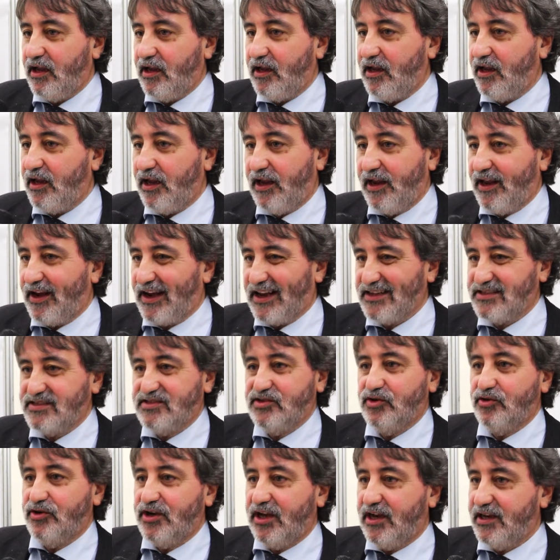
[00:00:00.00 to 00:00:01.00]
e
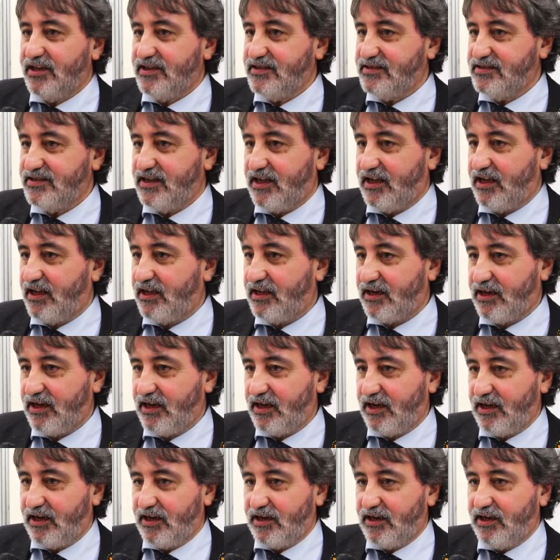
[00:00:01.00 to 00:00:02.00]

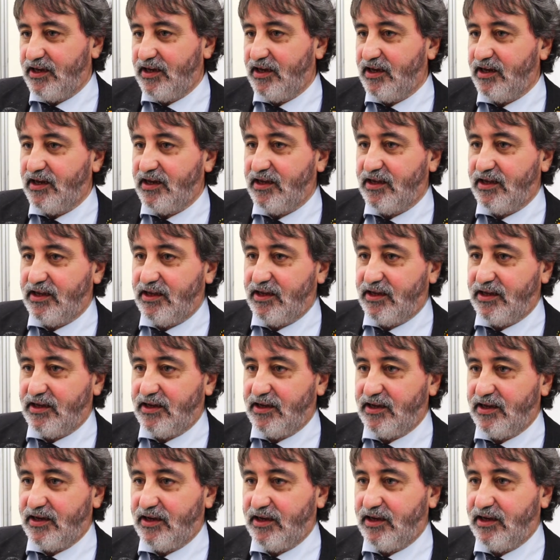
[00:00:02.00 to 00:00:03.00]
razionalizzare il,
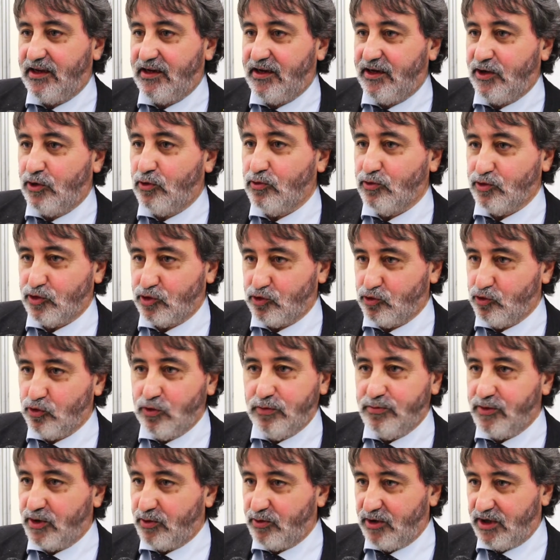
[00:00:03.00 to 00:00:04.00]
eh, i
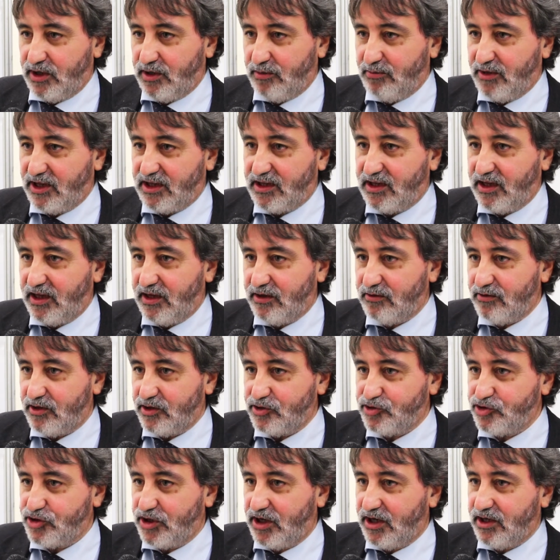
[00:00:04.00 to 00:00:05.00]
consumi, quindi mettendo
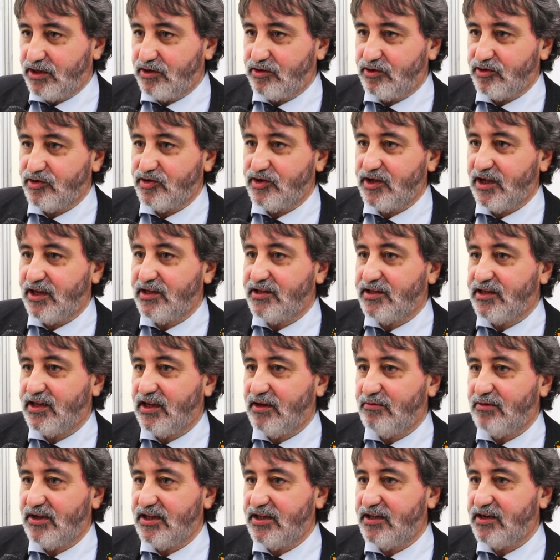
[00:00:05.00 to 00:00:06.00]
al centro sia il
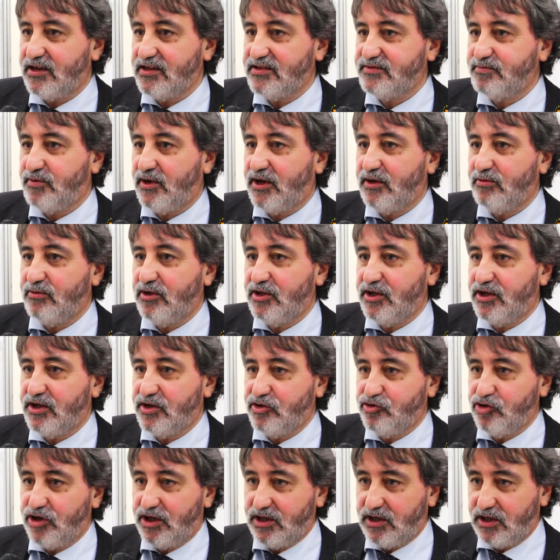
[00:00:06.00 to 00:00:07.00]
tema del risparmio
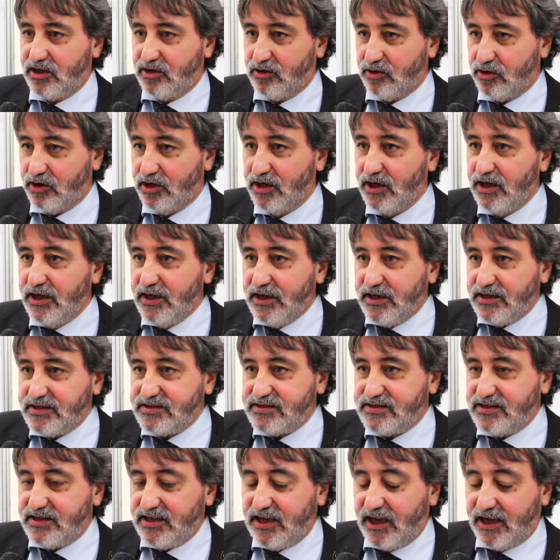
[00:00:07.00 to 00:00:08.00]
energetico
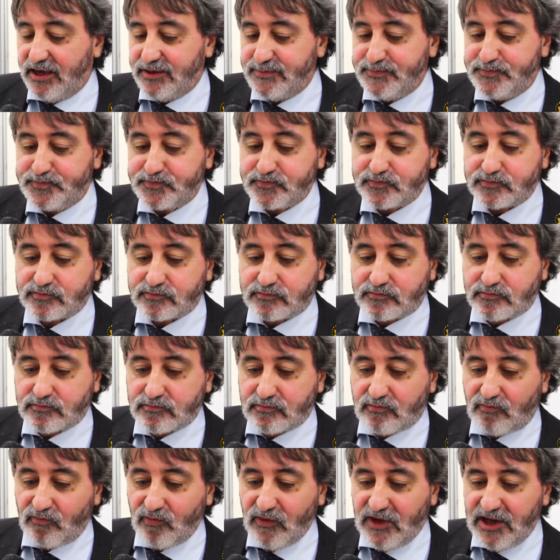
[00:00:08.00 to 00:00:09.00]
sia
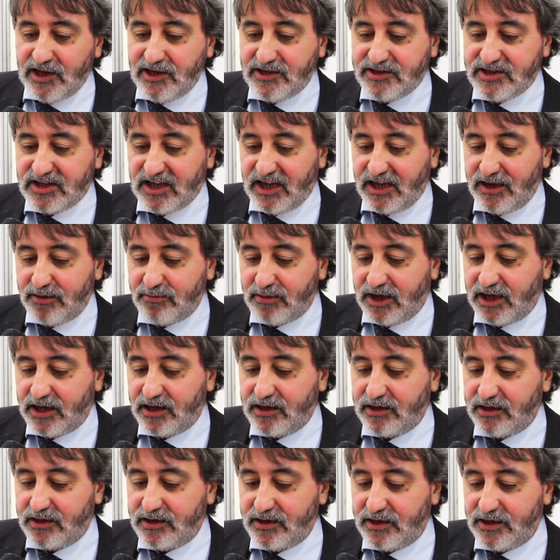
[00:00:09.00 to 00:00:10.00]
il
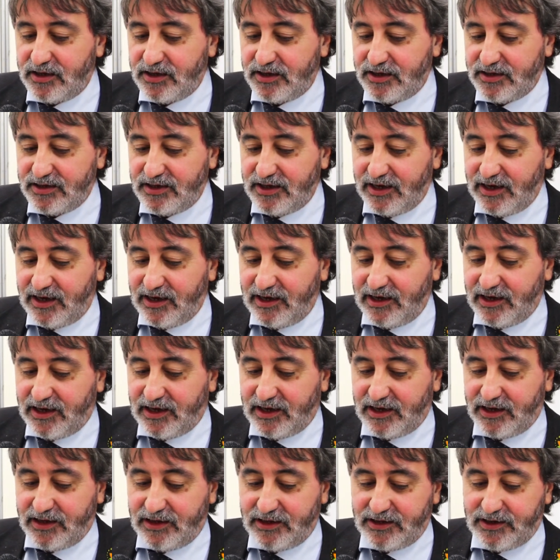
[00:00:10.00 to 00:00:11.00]
tema eh, del
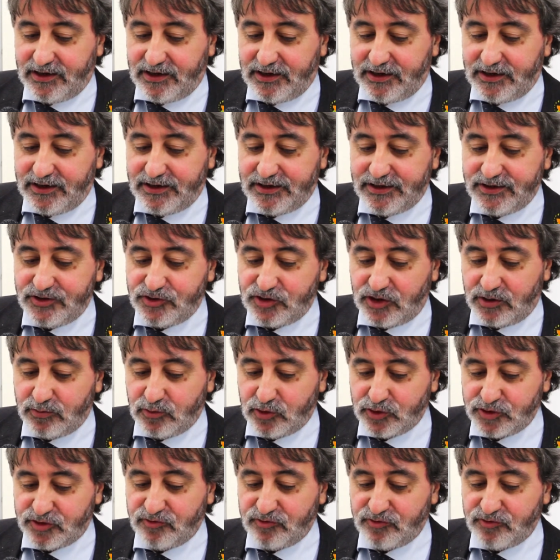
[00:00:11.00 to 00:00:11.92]
eh, diciamo,